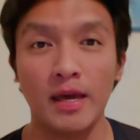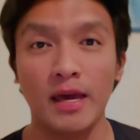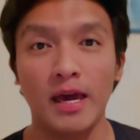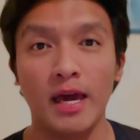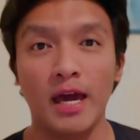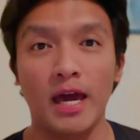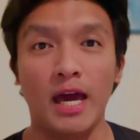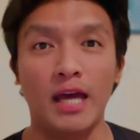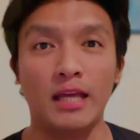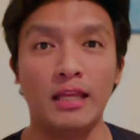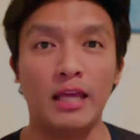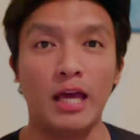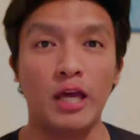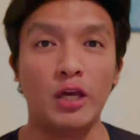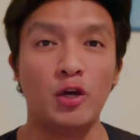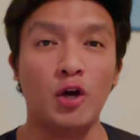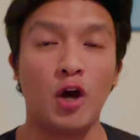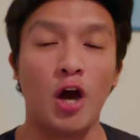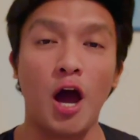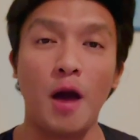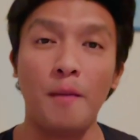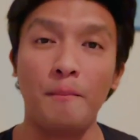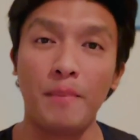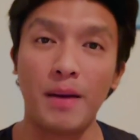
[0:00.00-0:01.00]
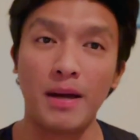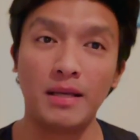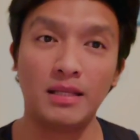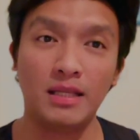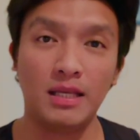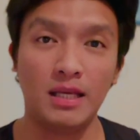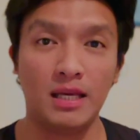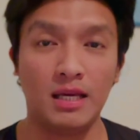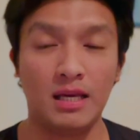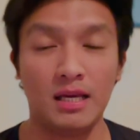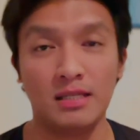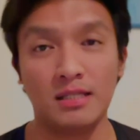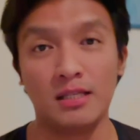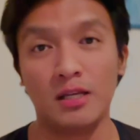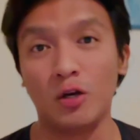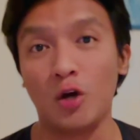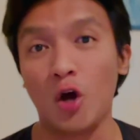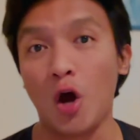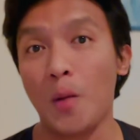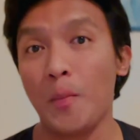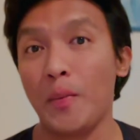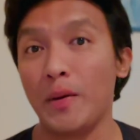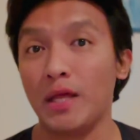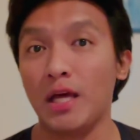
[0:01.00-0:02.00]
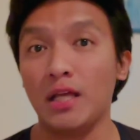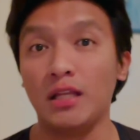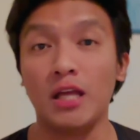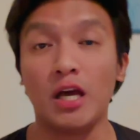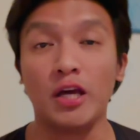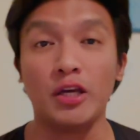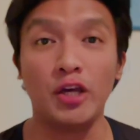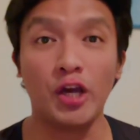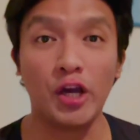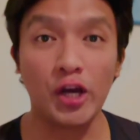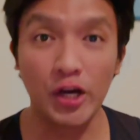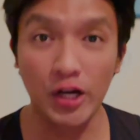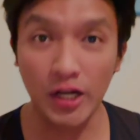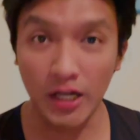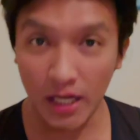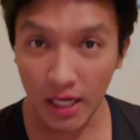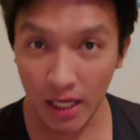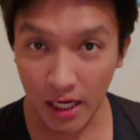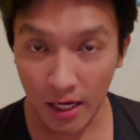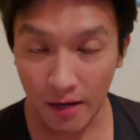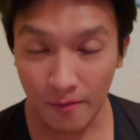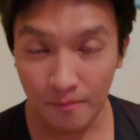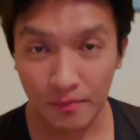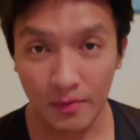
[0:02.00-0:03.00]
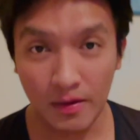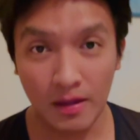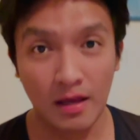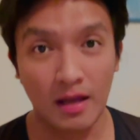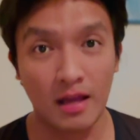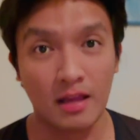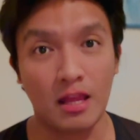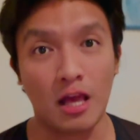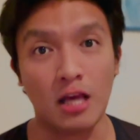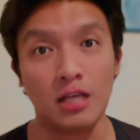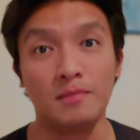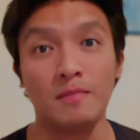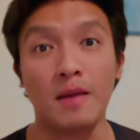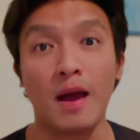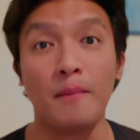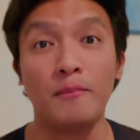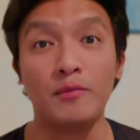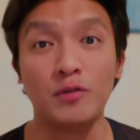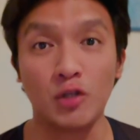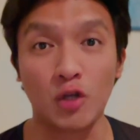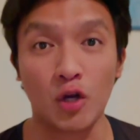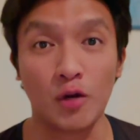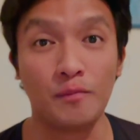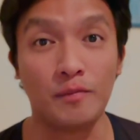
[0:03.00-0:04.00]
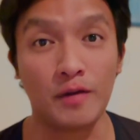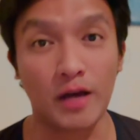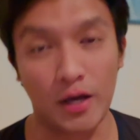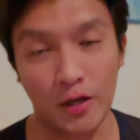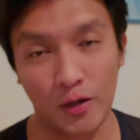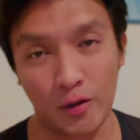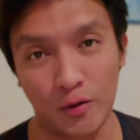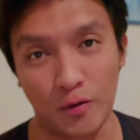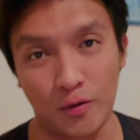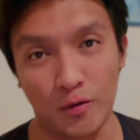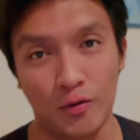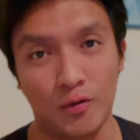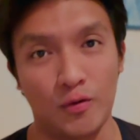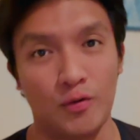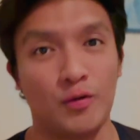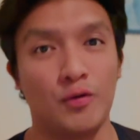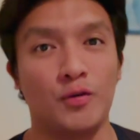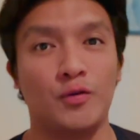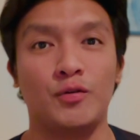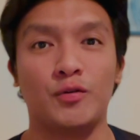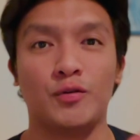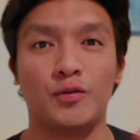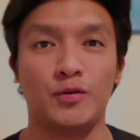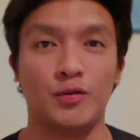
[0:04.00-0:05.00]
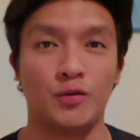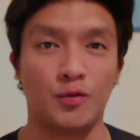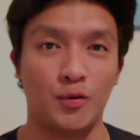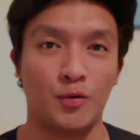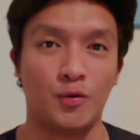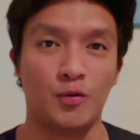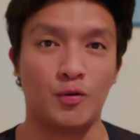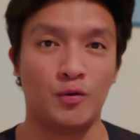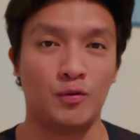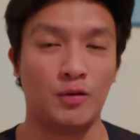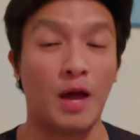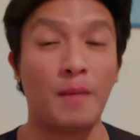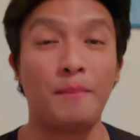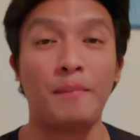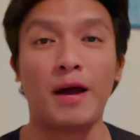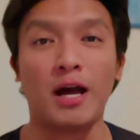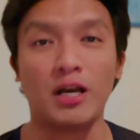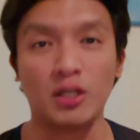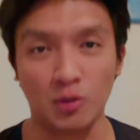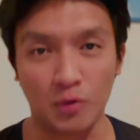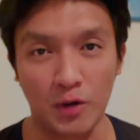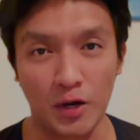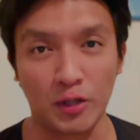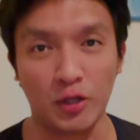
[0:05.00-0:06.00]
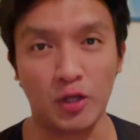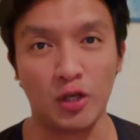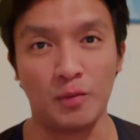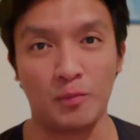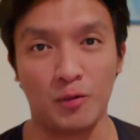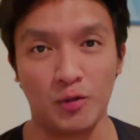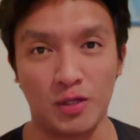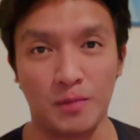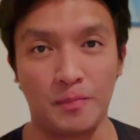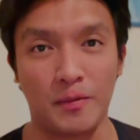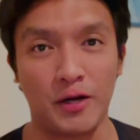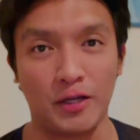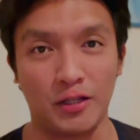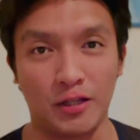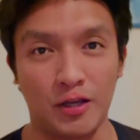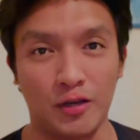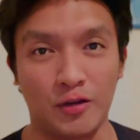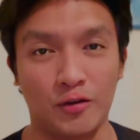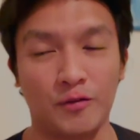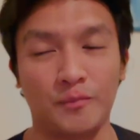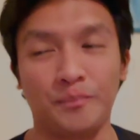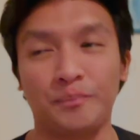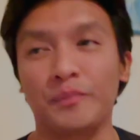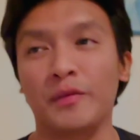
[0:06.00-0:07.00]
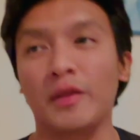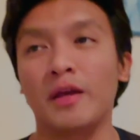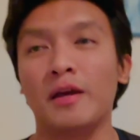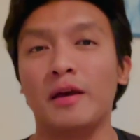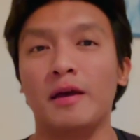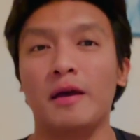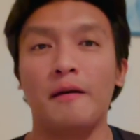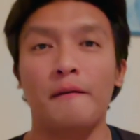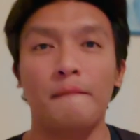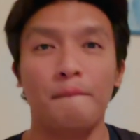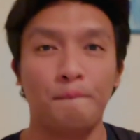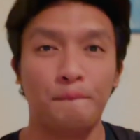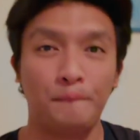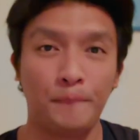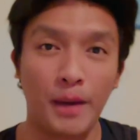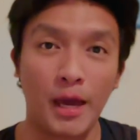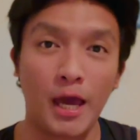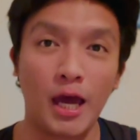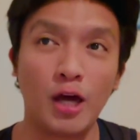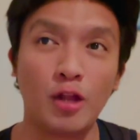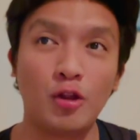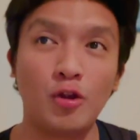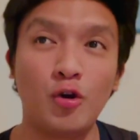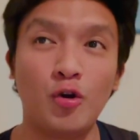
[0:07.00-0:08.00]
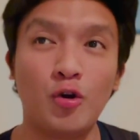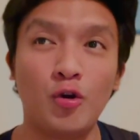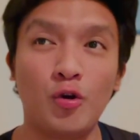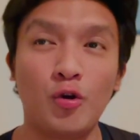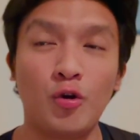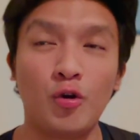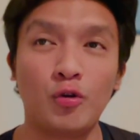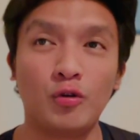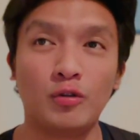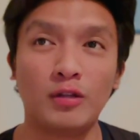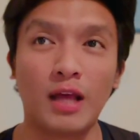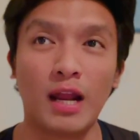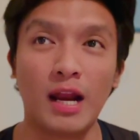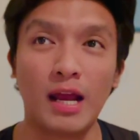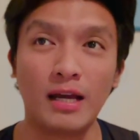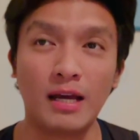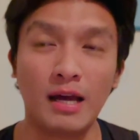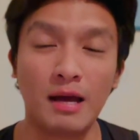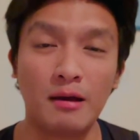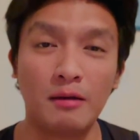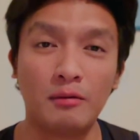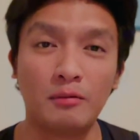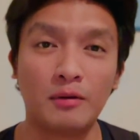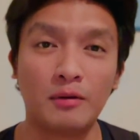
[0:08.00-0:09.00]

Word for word: and then yung company is nag-operate ng yearly tapos ma-absorb kayo. So, napakaswerte nyo po sa part na yun. Pero talagang,